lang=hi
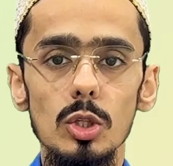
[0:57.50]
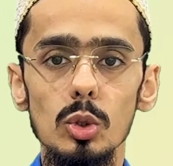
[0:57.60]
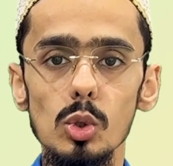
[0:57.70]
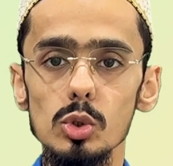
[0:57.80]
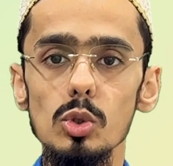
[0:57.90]

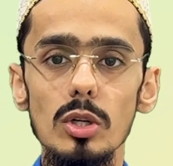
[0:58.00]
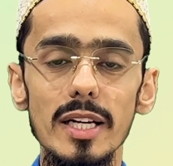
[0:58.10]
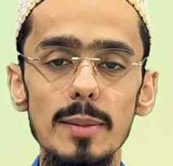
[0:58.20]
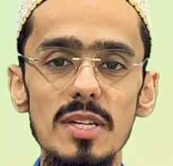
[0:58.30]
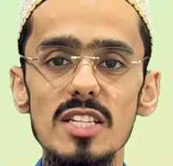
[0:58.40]
दोस्तों
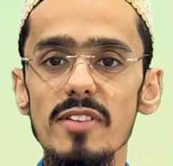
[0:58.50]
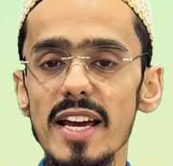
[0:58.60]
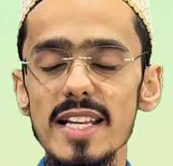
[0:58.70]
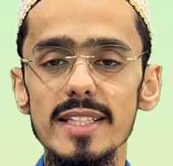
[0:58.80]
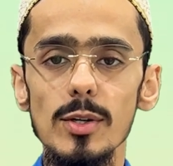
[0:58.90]
रेबीज़
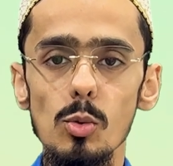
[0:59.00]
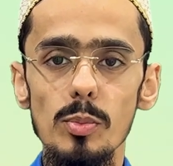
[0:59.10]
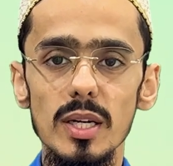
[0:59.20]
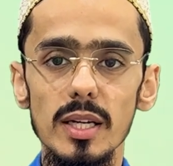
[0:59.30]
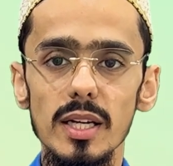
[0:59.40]
वायरस के ऊपर